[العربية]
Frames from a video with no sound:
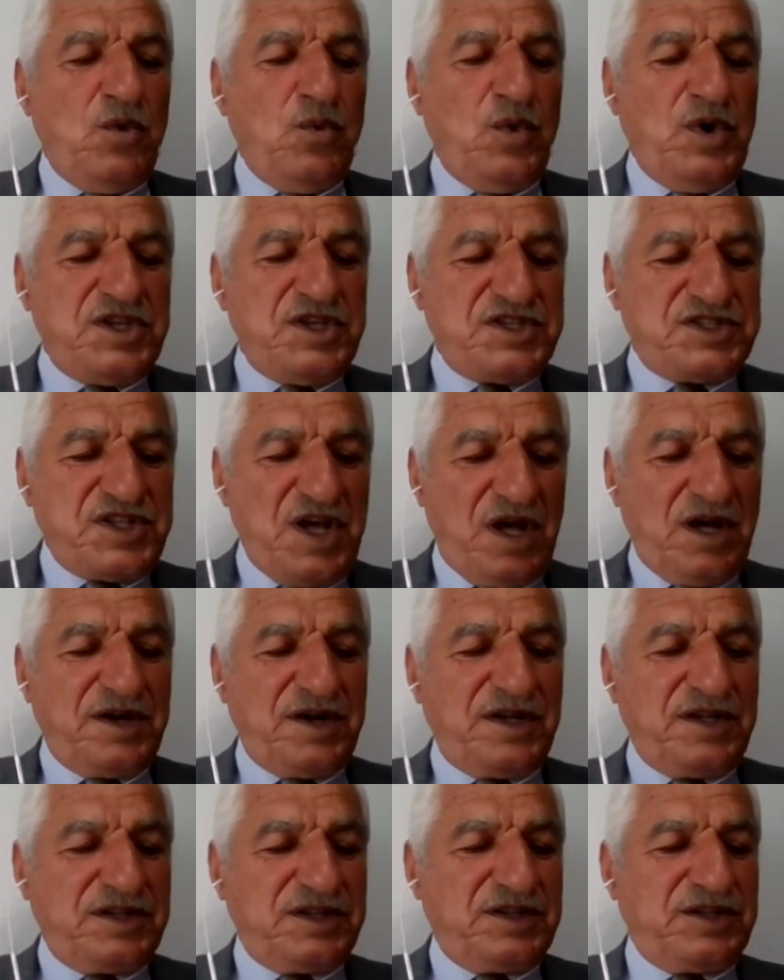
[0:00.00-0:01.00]

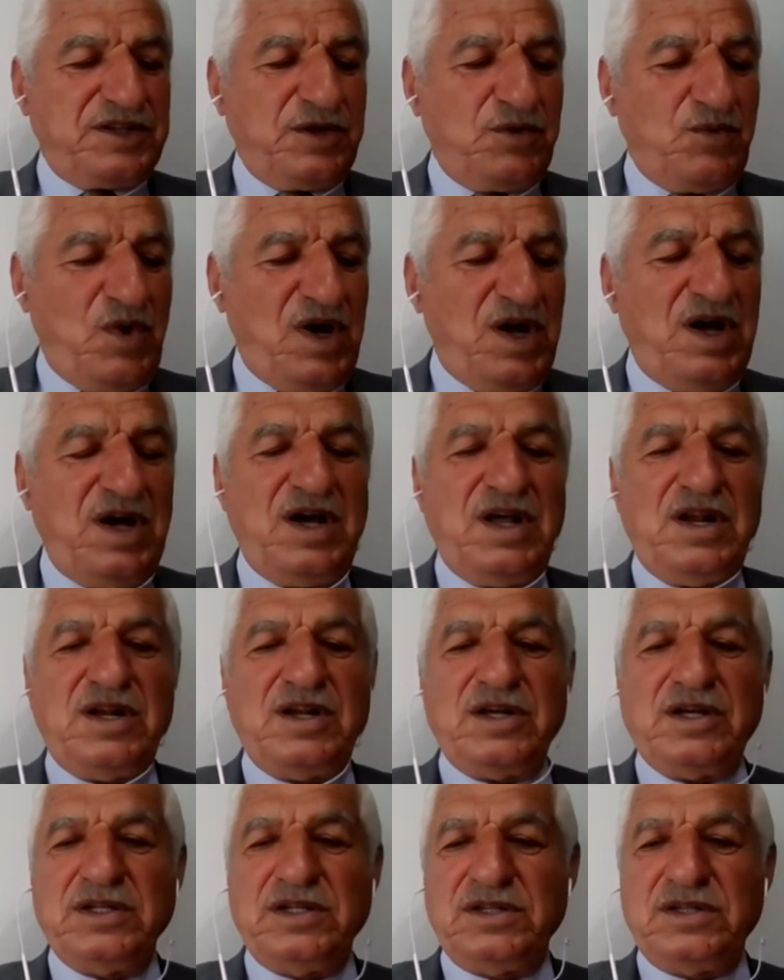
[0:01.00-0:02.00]
وازدهرت
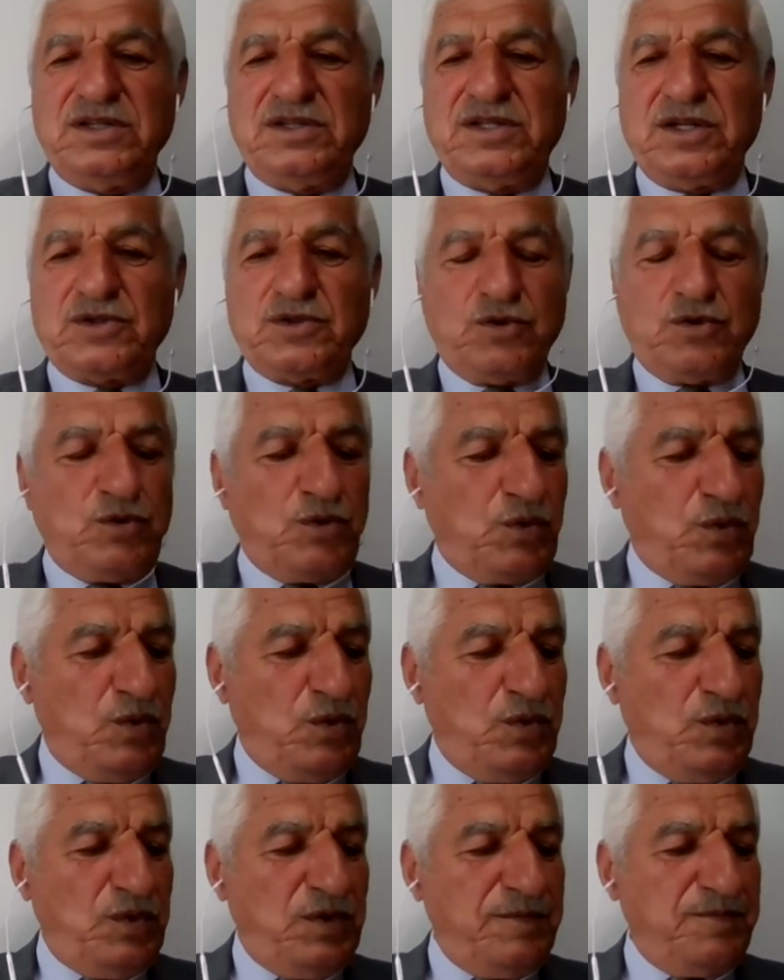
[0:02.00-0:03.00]
طوال عدة
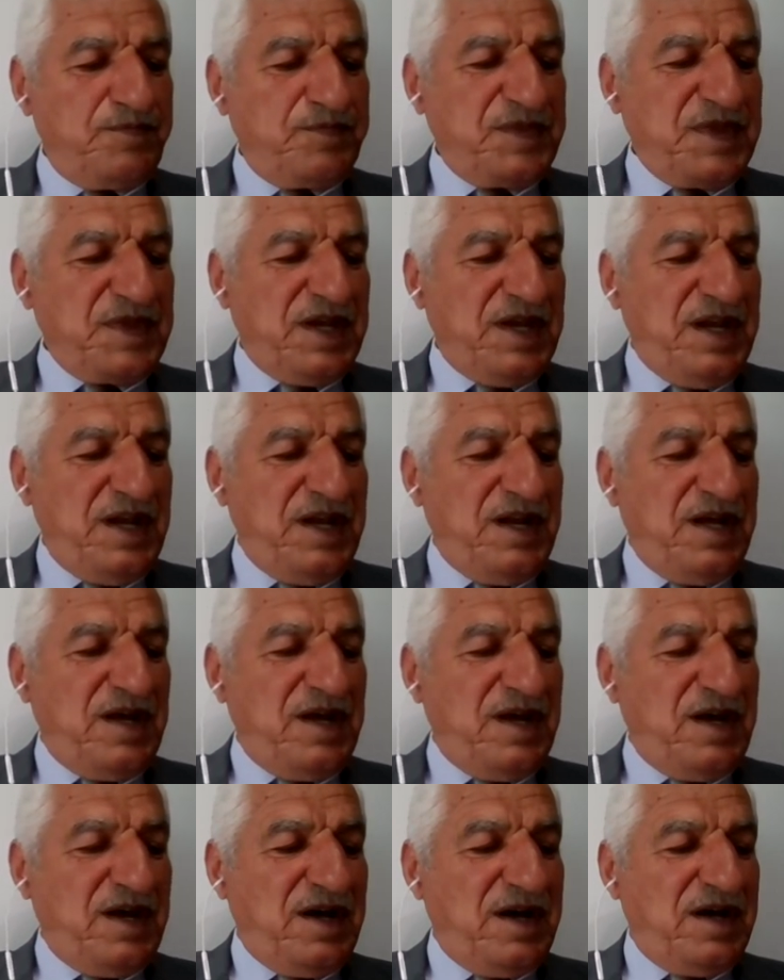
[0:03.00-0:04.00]
قرون
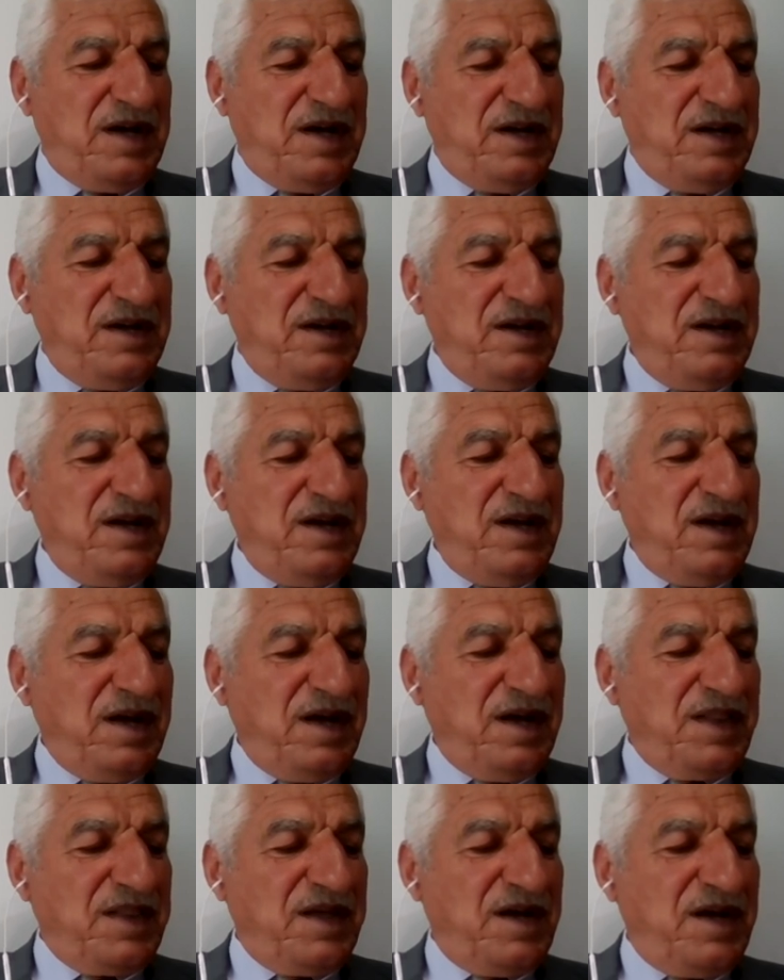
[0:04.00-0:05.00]
إلى أن
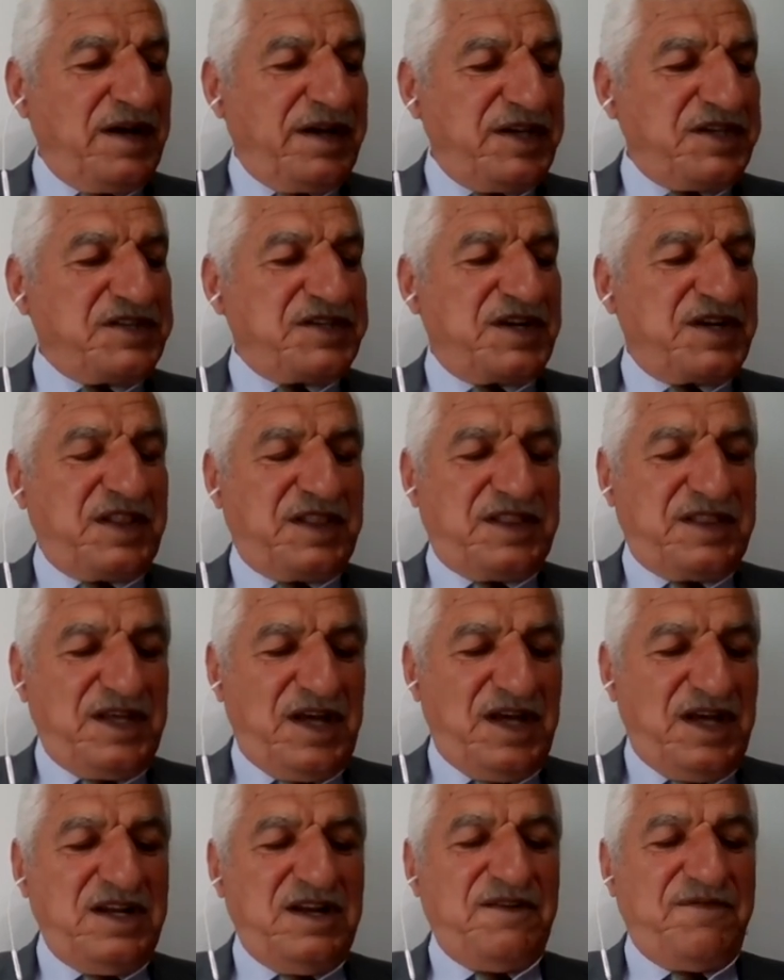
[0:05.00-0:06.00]
قضى كسرى
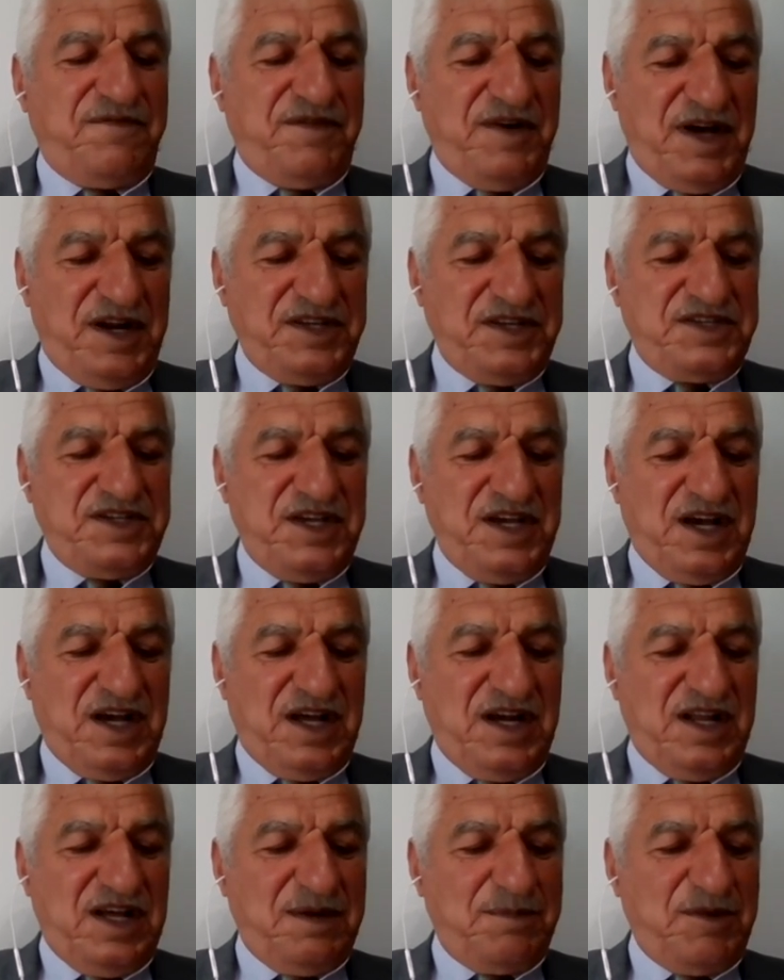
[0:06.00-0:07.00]
الثاني الفارسي
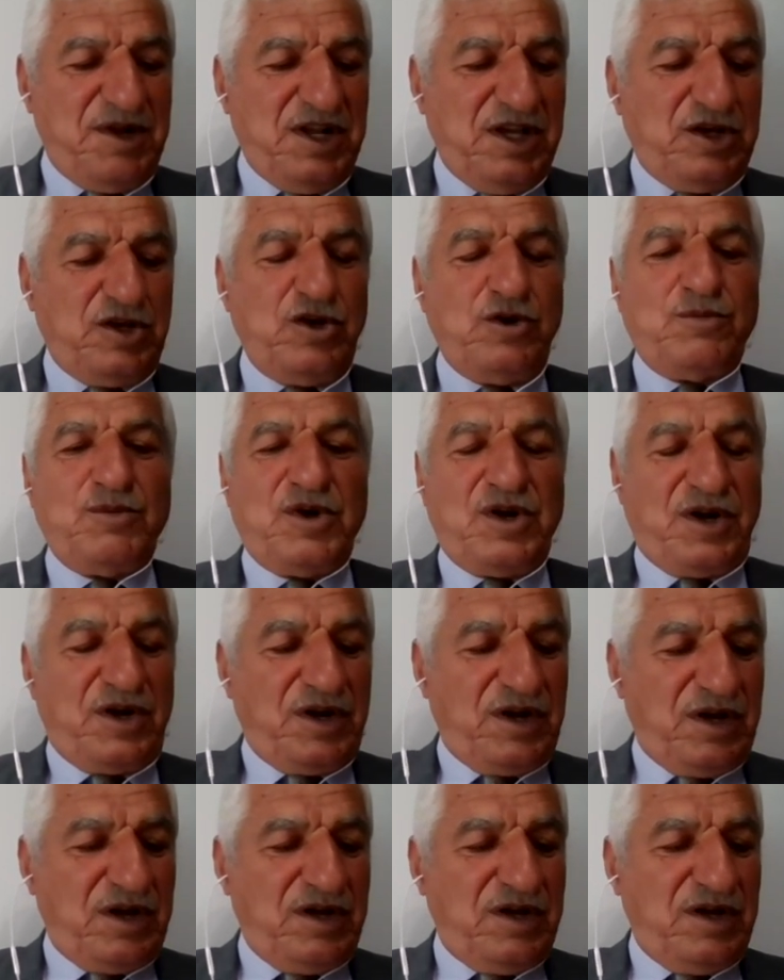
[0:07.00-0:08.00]
على ملكهم
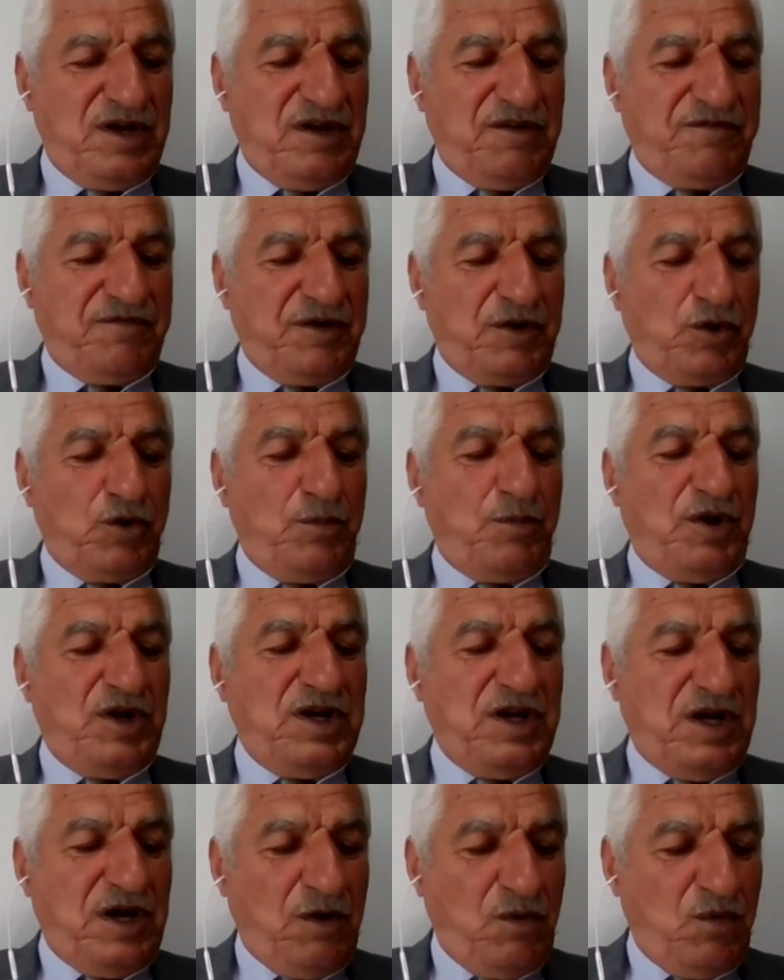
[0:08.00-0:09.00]
آه، في الربع
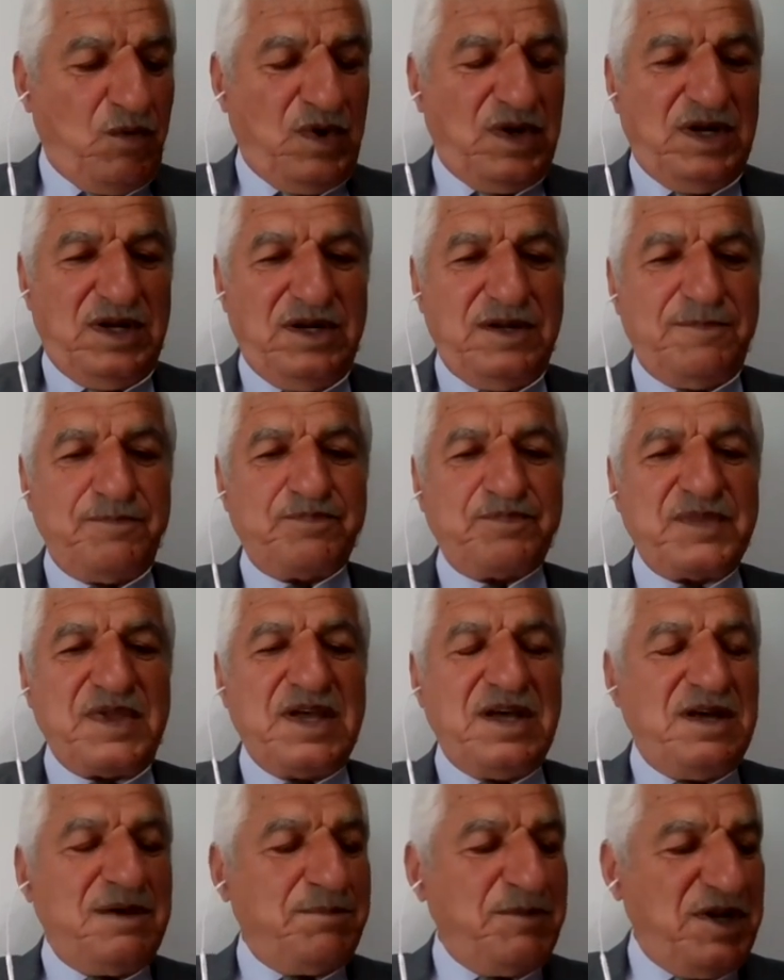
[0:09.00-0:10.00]
الأول
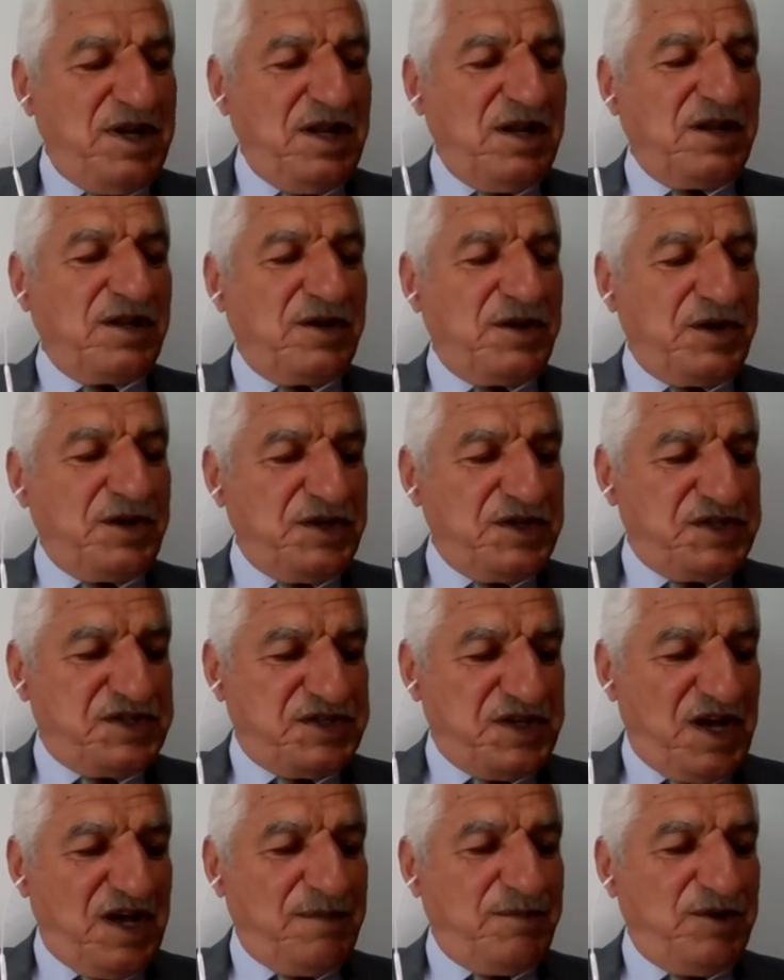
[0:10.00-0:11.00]
من القرن
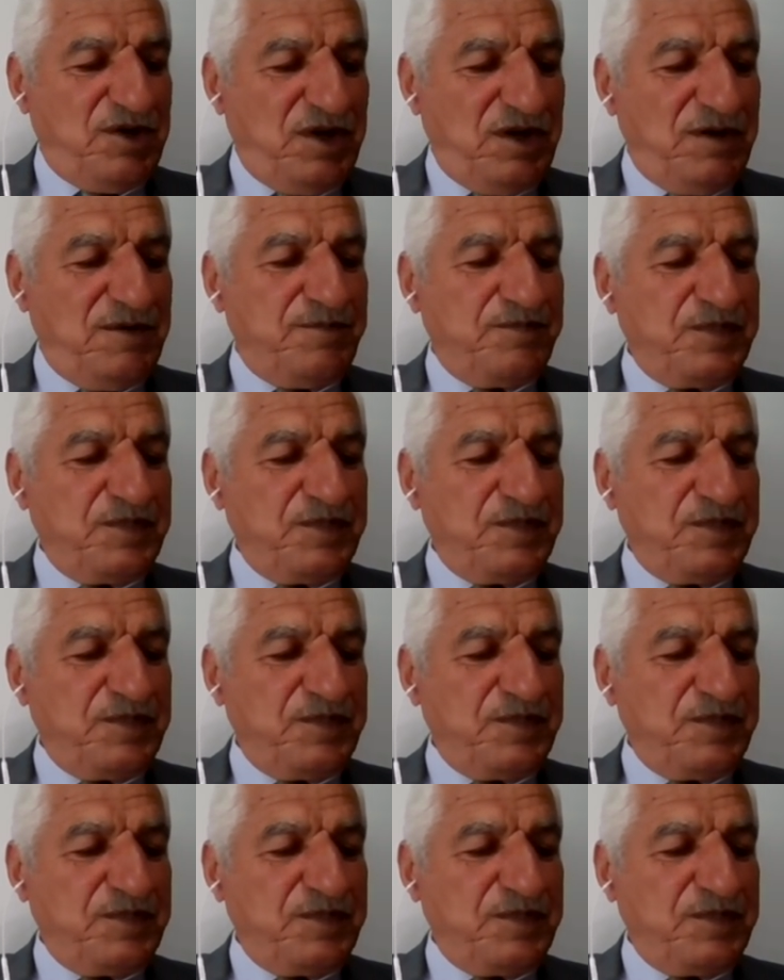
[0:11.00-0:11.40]
السابع